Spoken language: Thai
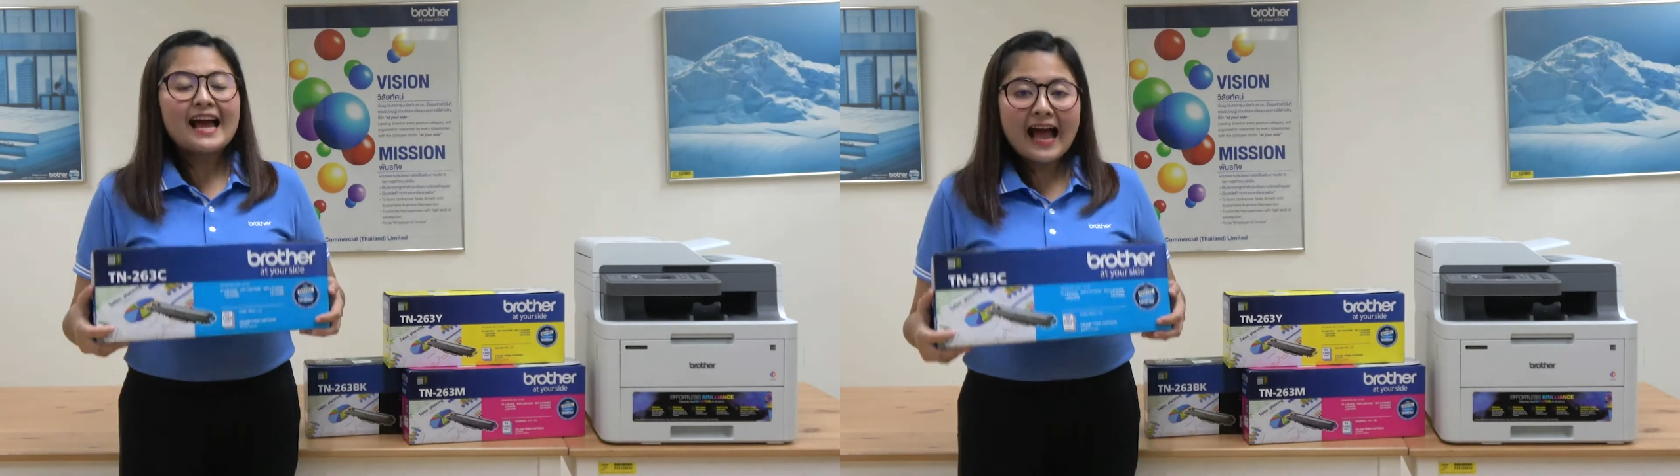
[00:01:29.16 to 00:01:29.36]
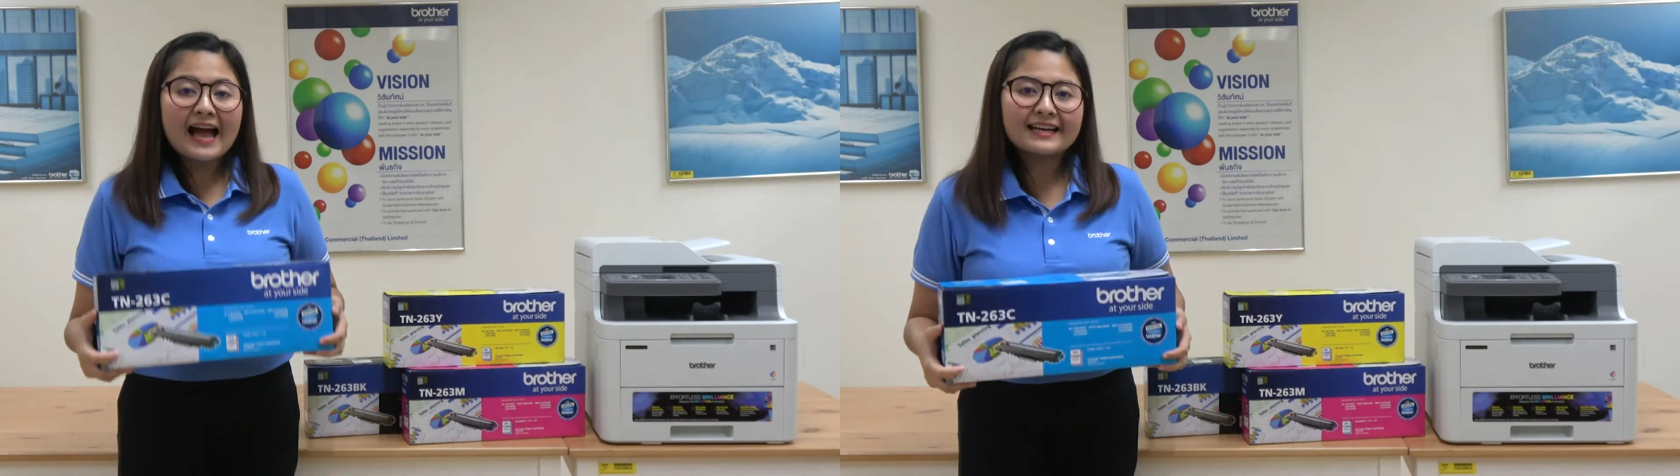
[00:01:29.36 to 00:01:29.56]

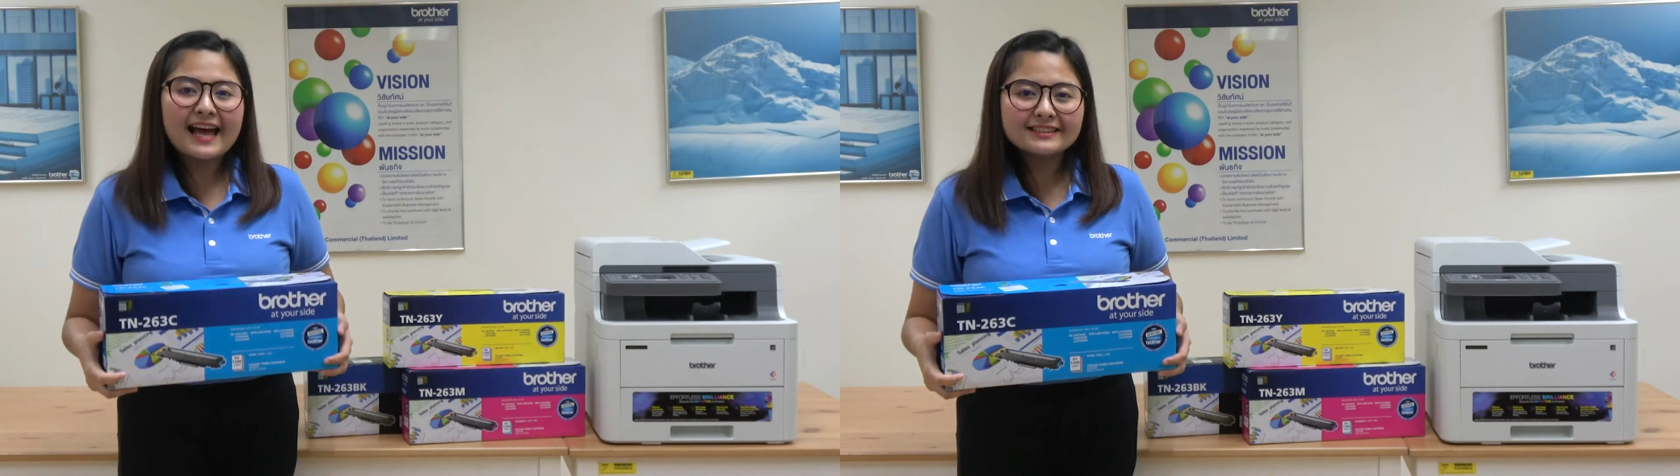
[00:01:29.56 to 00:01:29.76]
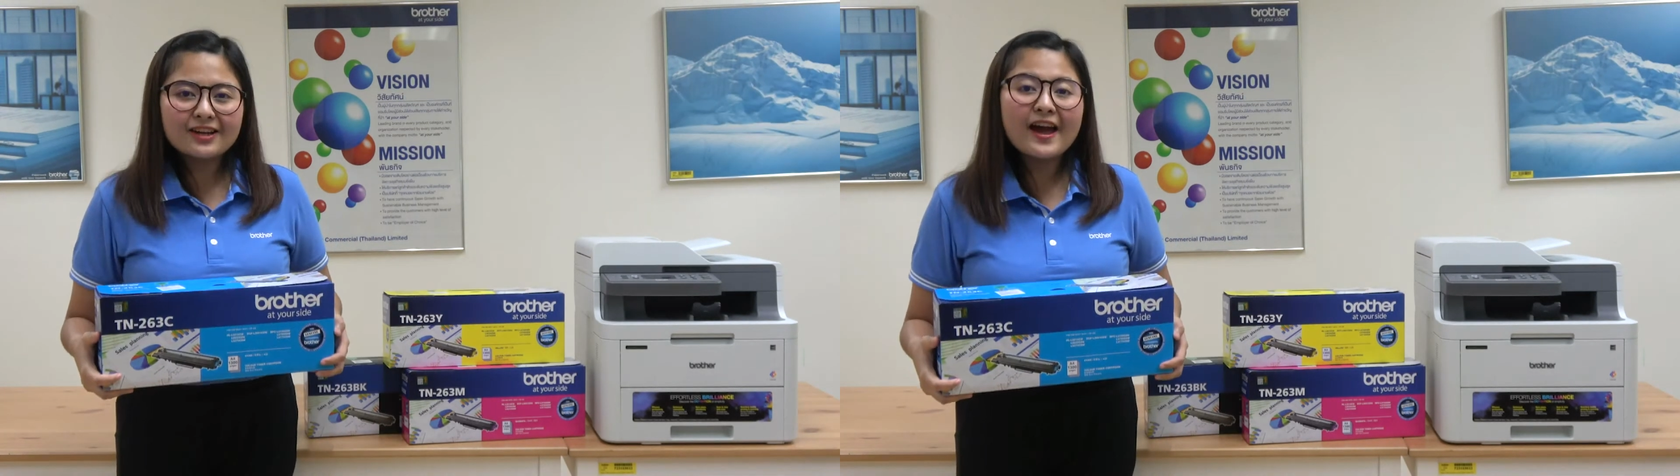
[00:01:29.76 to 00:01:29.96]
หากหน้า
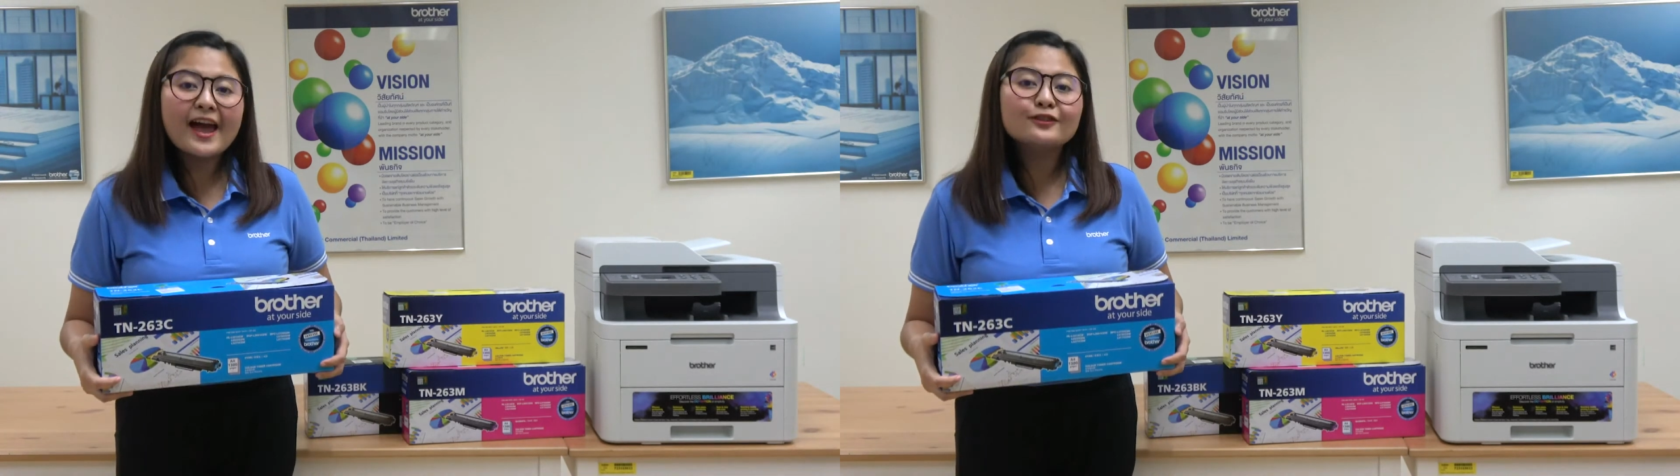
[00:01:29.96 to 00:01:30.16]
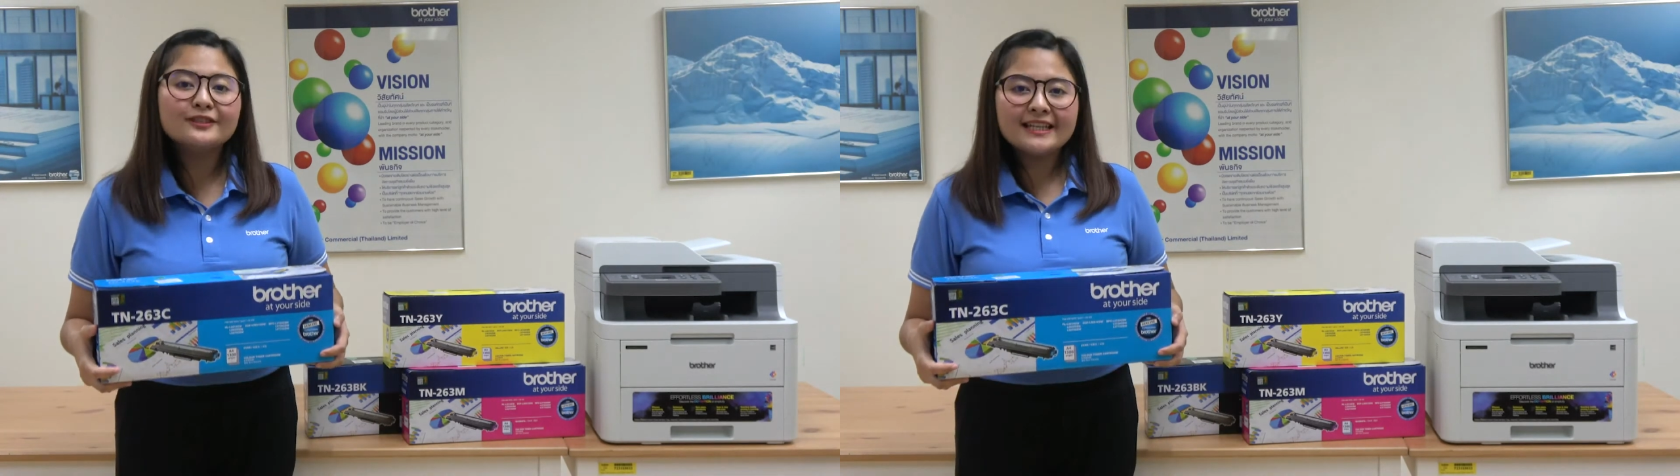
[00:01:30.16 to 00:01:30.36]
จอ
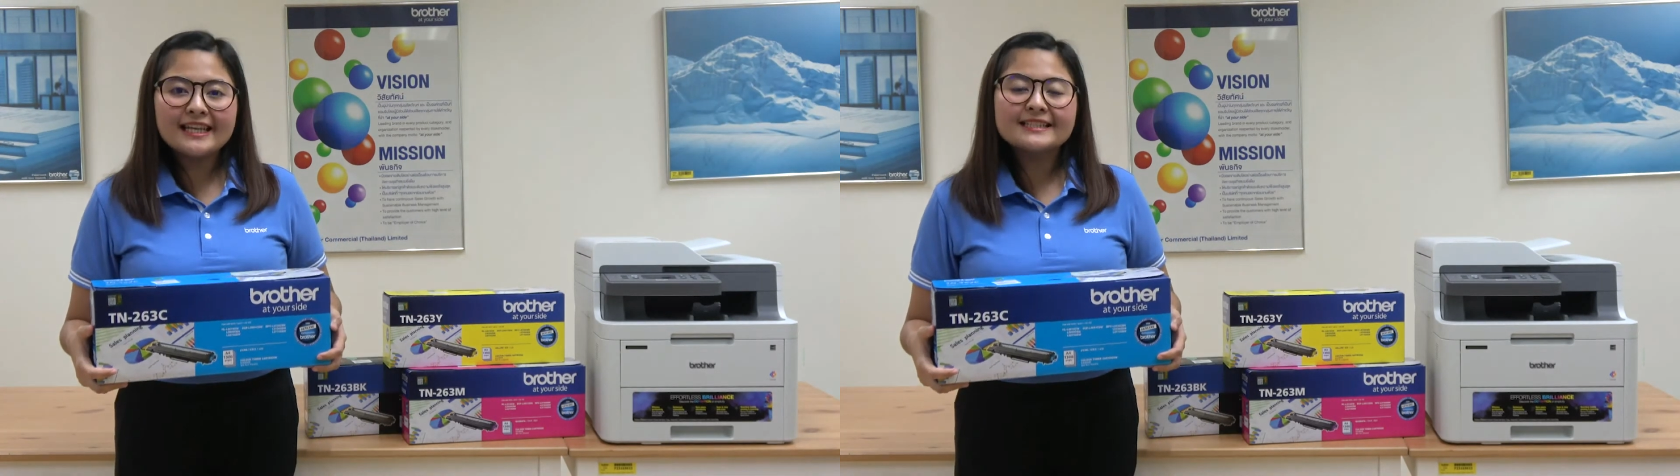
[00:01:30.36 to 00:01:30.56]
LCD